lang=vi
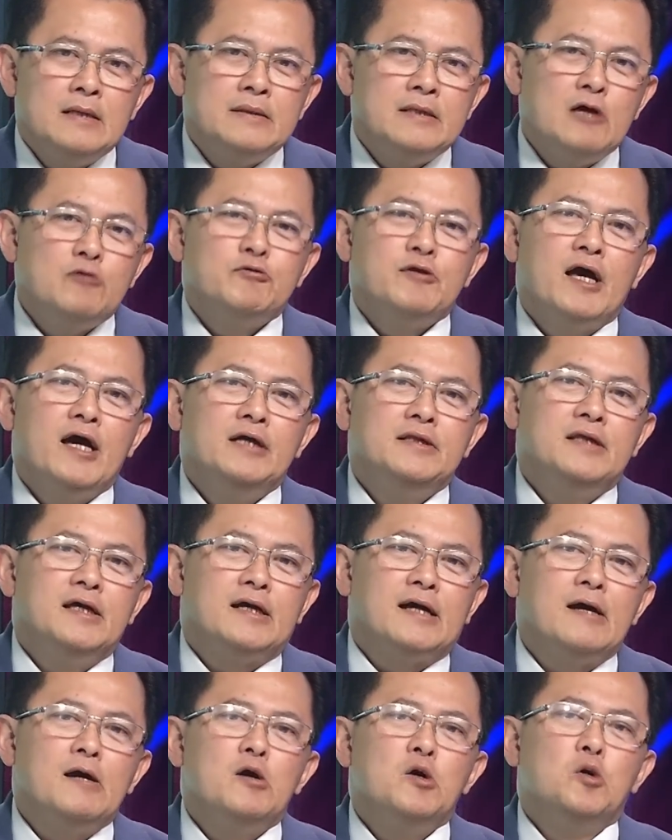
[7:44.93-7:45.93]
Nếu thế
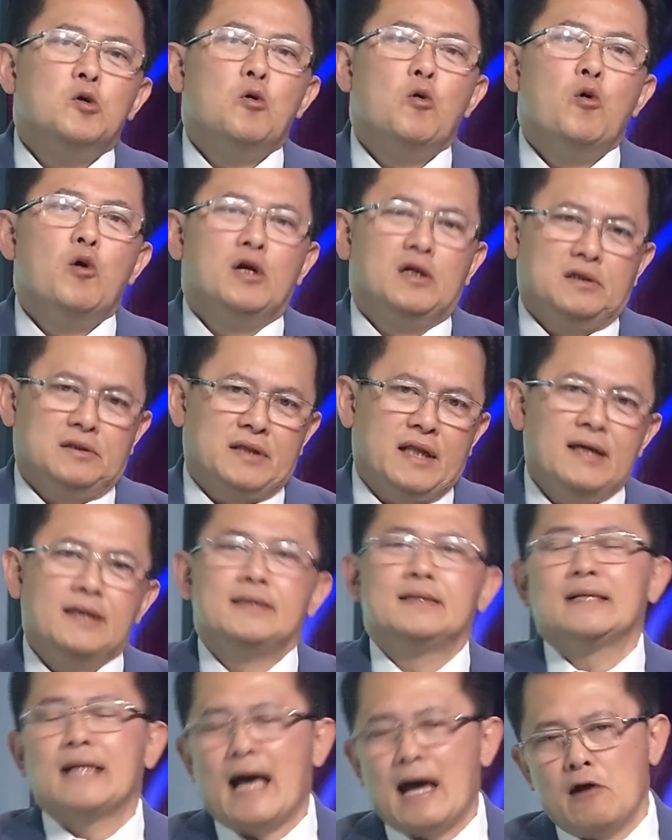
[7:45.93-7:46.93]
thì cái nguồn
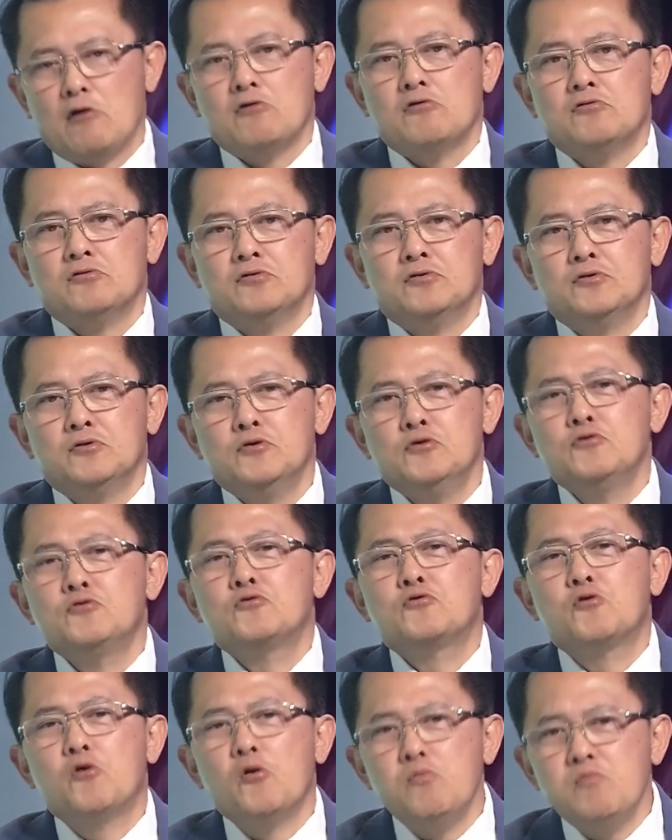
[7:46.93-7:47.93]
tiền nào
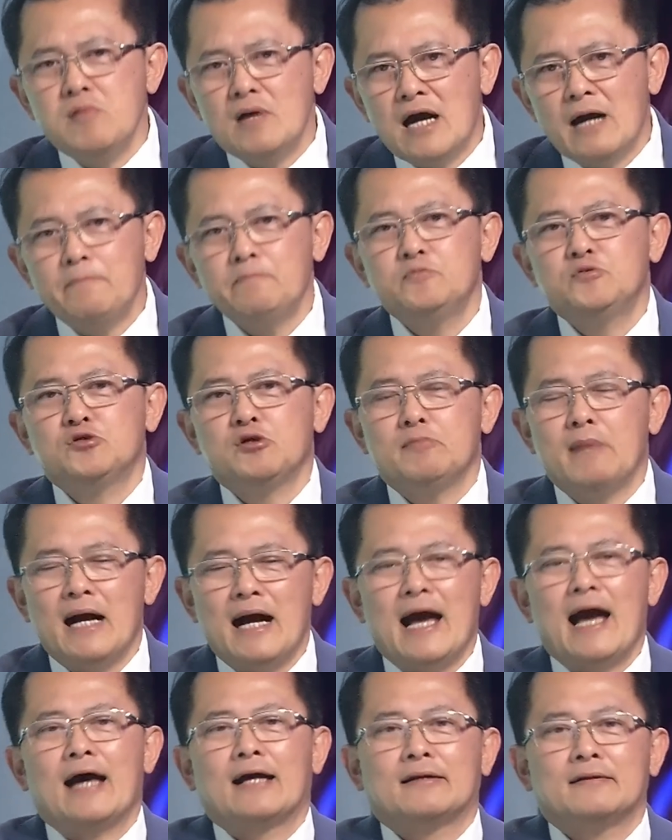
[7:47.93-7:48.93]
cung cấp cho
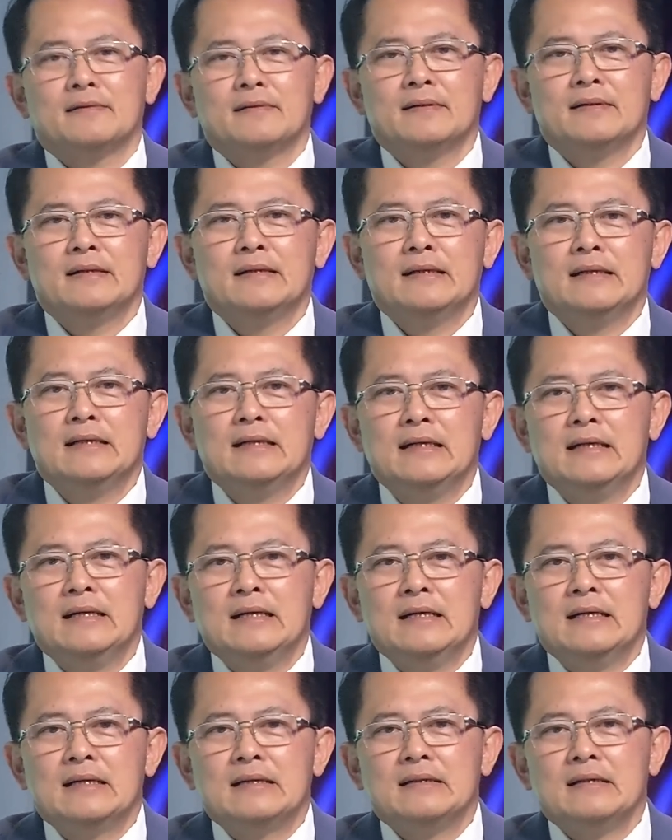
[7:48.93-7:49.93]
Bắc Hàn
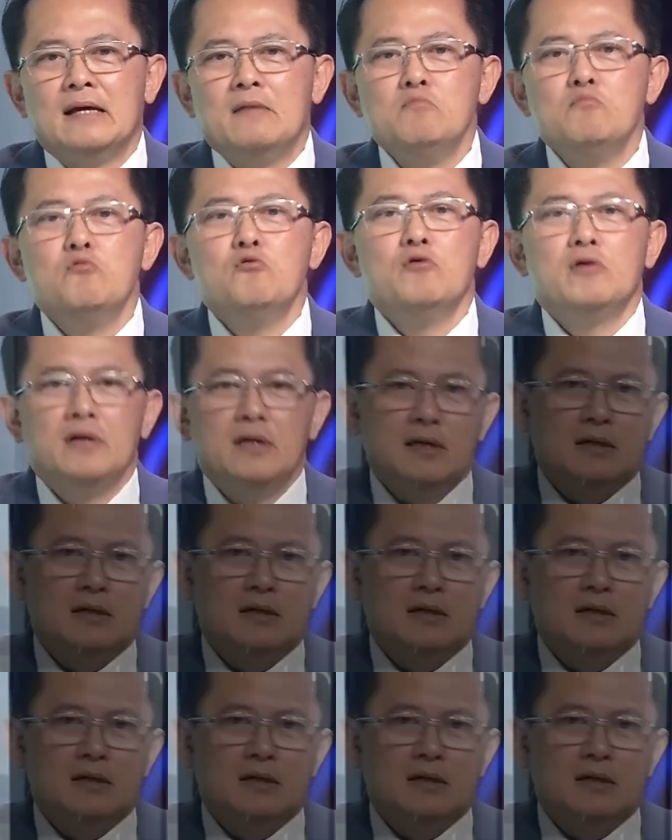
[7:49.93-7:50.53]
để mua